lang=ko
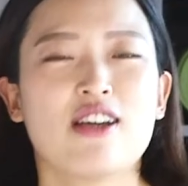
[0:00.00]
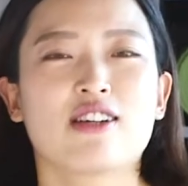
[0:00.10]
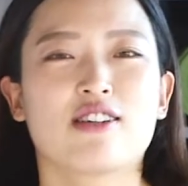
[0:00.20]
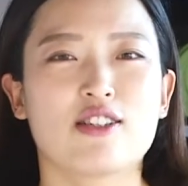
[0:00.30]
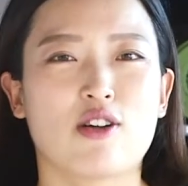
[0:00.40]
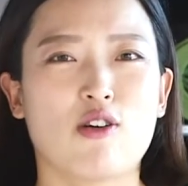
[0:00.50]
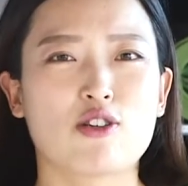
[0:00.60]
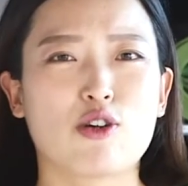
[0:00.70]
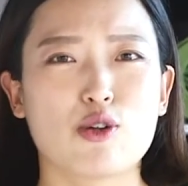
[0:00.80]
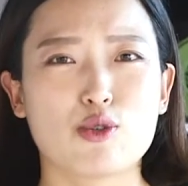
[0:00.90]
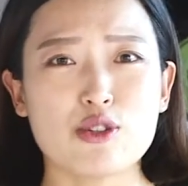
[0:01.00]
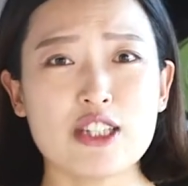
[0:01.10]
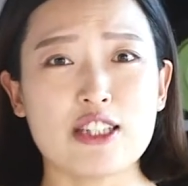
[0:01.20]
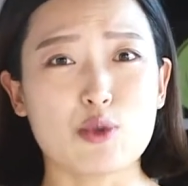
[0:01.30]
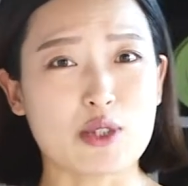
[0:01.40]
그래서 그거를
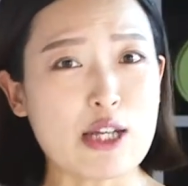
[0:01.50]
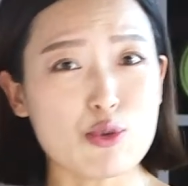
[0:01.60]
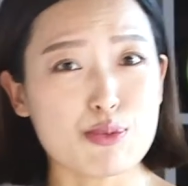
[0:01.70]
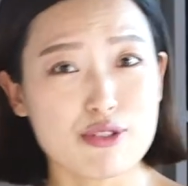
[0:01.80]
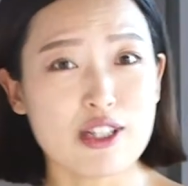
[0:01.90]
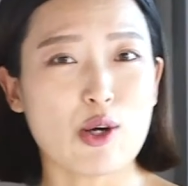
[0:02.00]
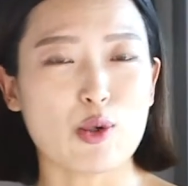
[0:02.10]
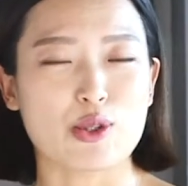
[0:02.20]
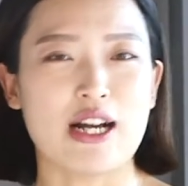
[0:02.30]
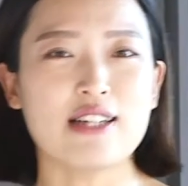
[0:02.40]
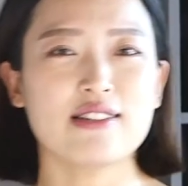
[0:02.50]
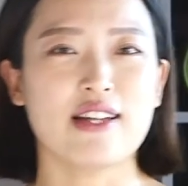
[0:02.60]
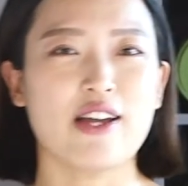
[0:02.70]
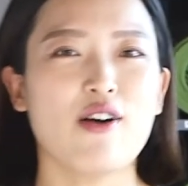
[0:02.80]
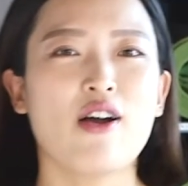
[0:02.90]
흔히 또 산후풍이라고들
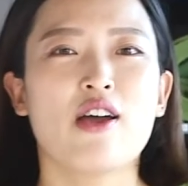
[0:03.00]
하는데요.